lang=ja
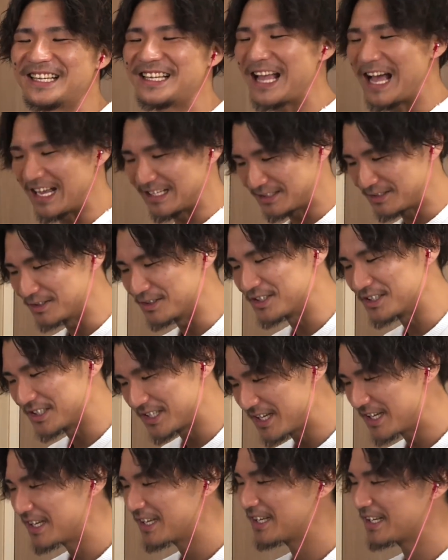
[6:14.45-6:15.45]
ああそうですね、
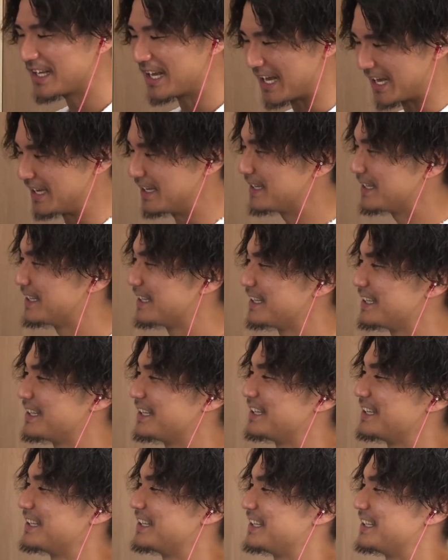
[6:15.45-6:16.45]
はい、
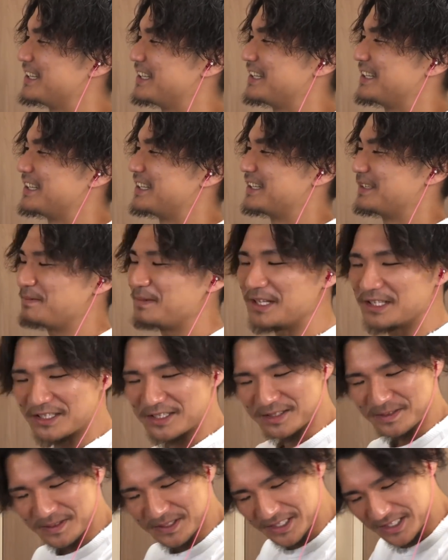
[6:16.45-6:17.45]
じゃあそんな感じで皆さ
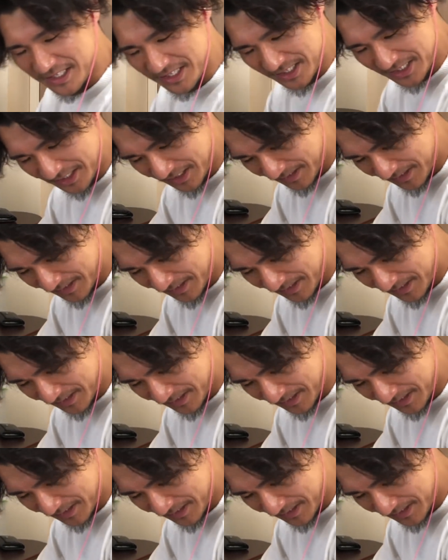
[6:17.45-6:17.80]
んすいませんでし